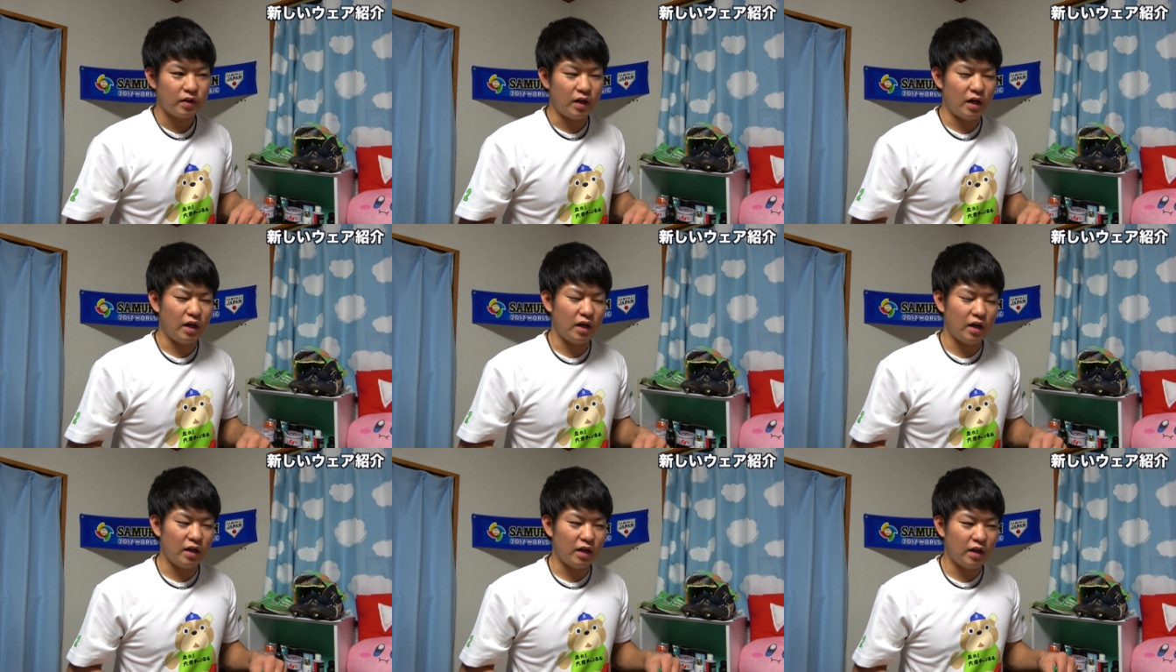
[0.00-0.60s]

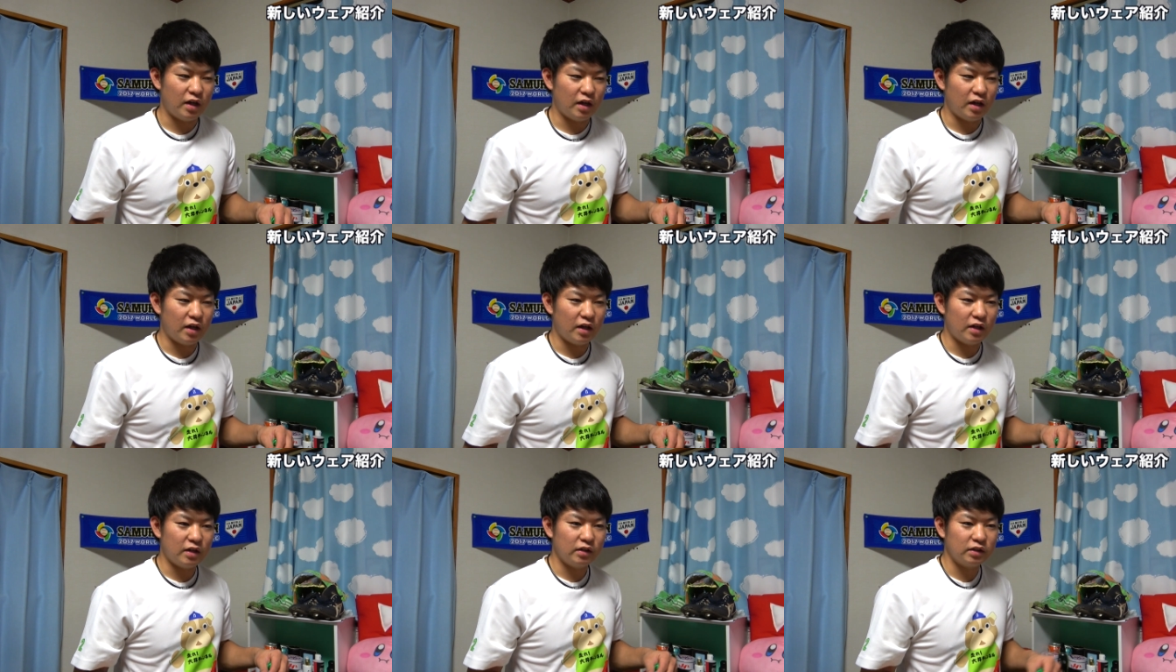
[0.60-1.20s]

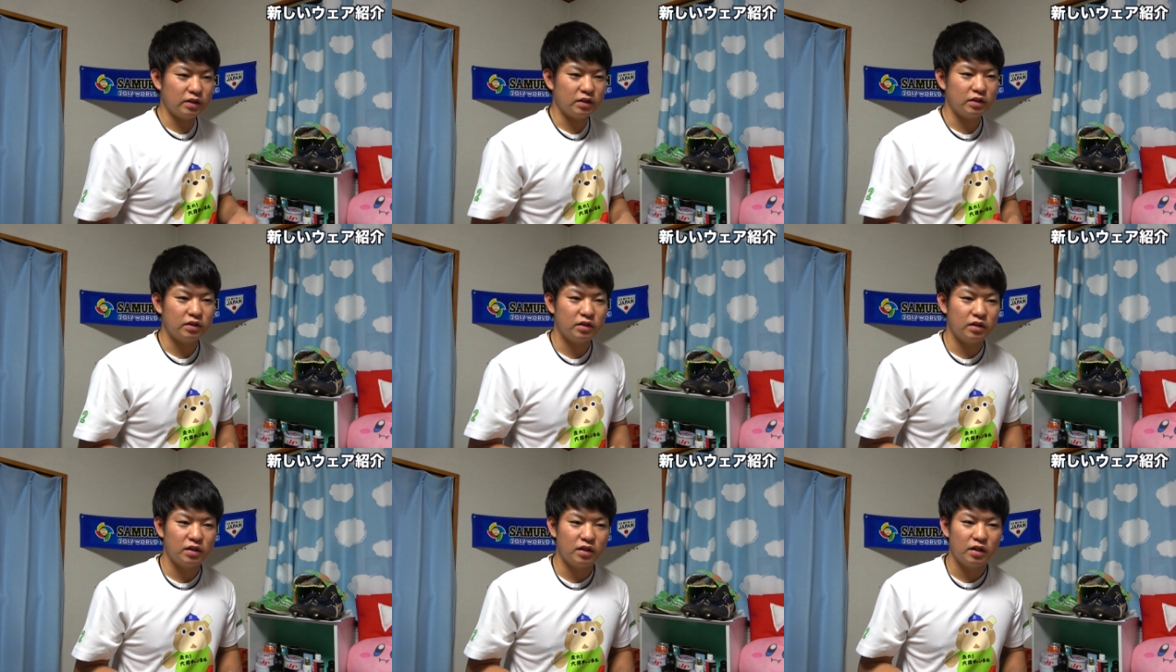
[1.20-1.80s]

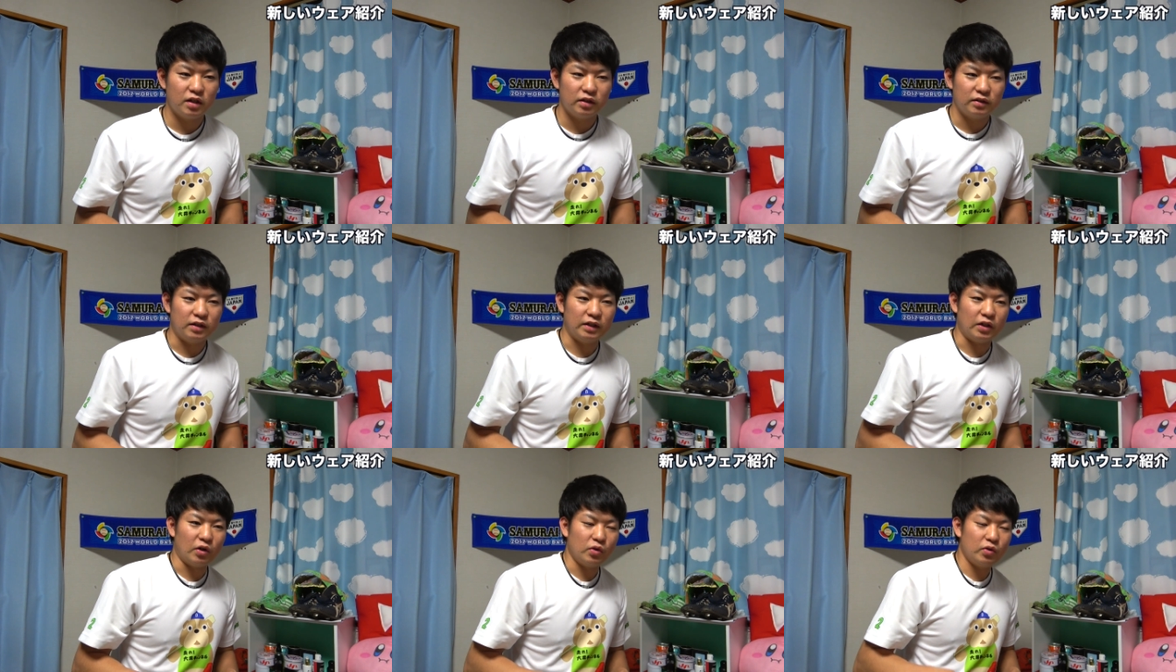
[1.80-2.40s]
えー、
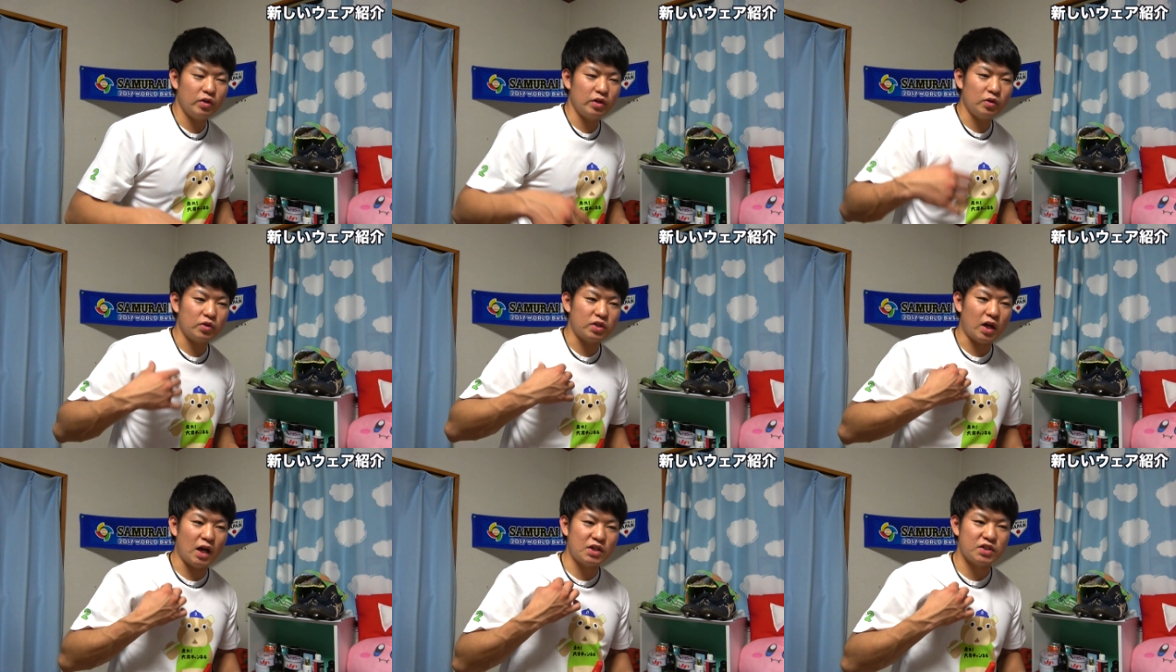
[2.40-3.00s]
なんだろう冬の
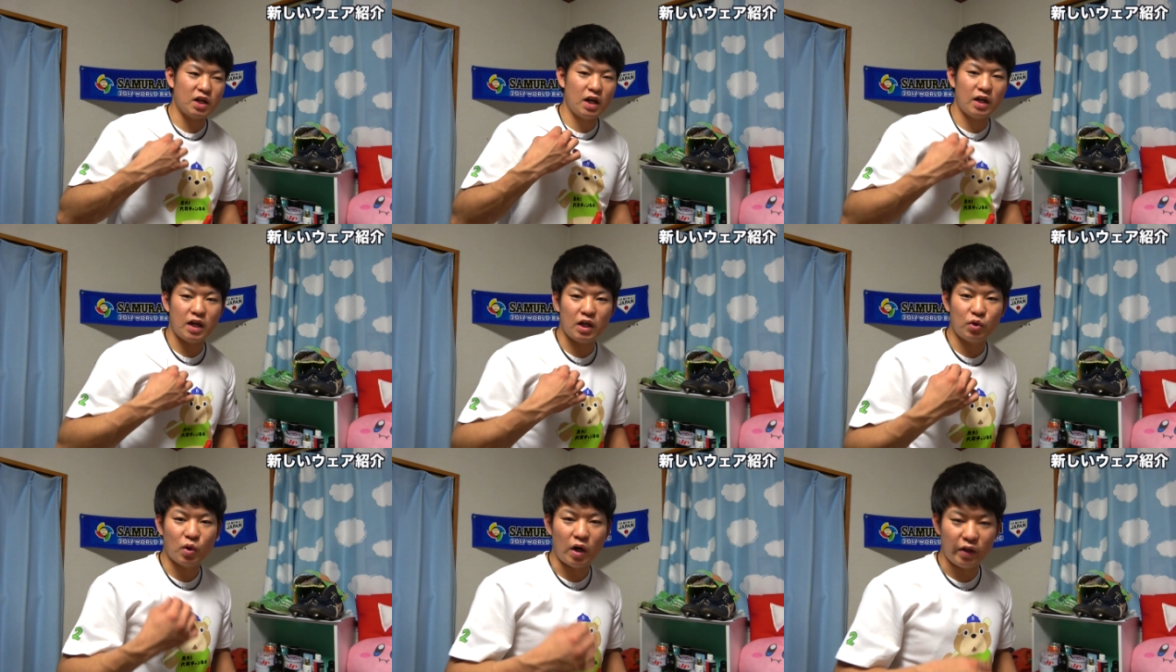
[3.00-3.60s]
シャカシャカ
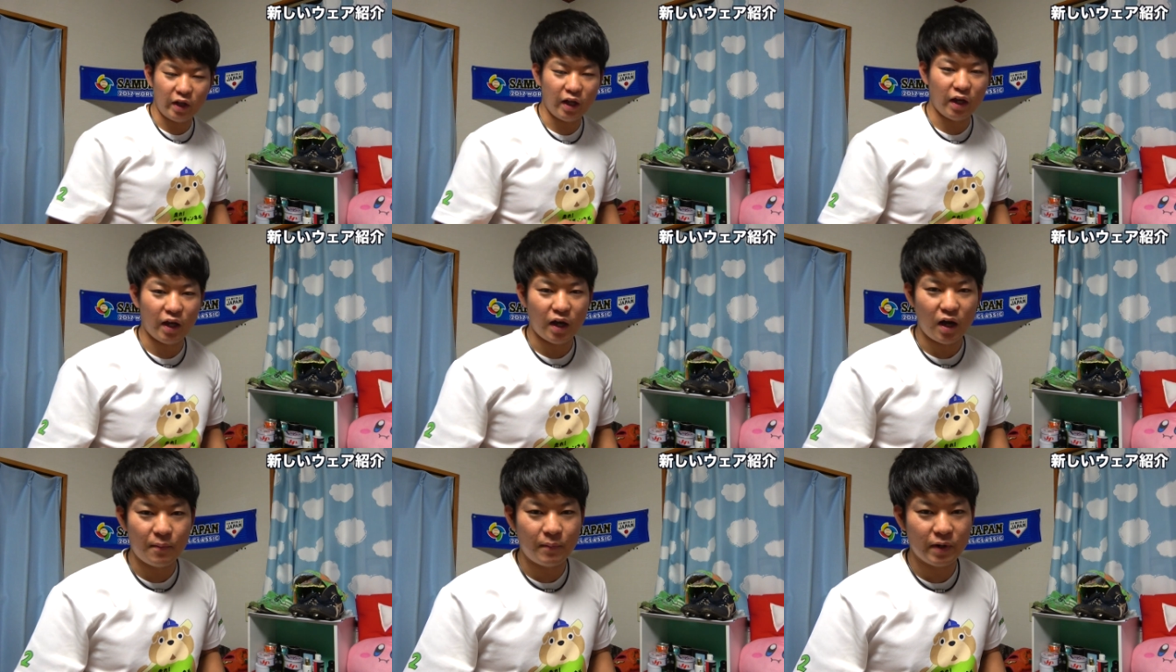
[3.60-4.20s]
系とか
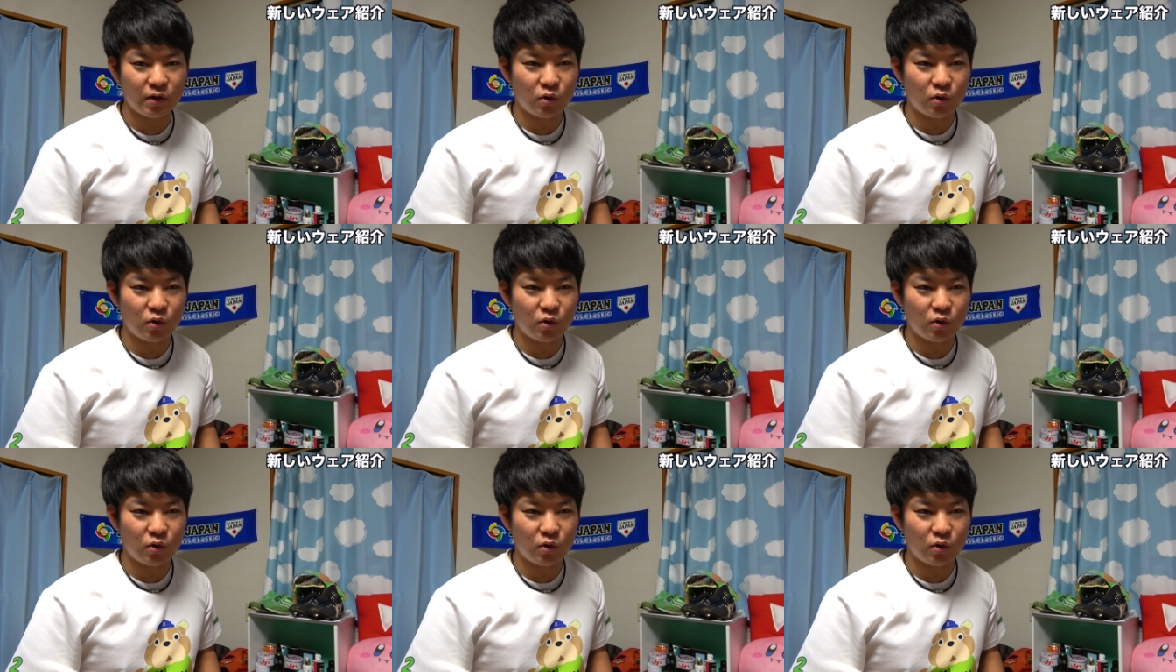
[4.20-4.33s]
であんま